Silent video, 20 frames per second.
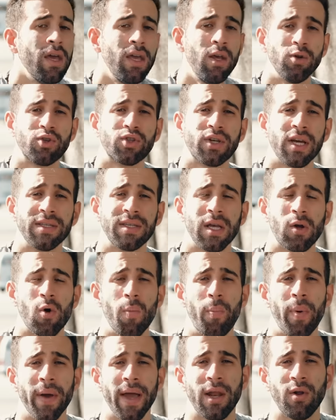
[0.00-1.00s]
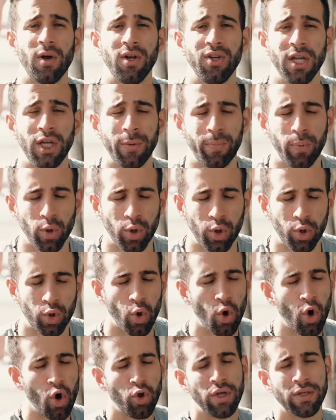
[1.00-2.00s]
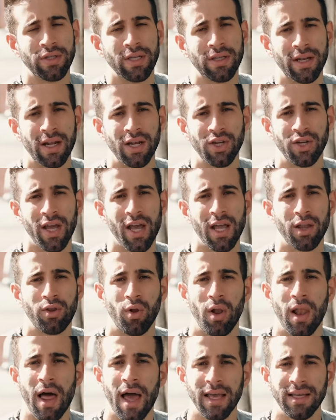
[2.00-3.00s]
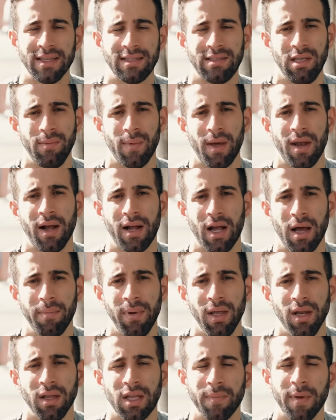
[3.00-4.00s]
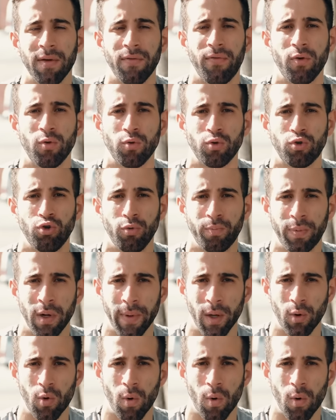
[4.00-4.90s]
E os cães que acompanharam a gente por todo esse trajeto, lá em cima na cabine, também foram super bem